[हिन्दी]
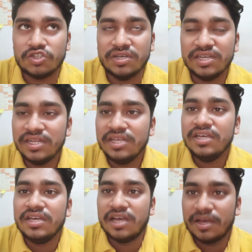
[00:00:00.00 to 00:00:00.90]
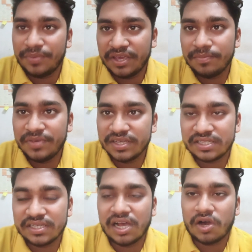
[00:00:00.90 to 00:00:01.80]
जो है बी ए बी एस
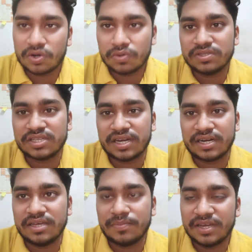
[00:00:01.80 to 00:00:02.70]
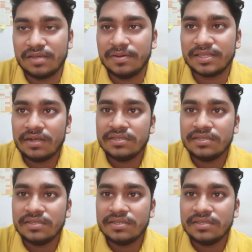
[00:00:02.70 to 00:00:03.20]
सी या और कोर्स कर रहे हैं पहली बात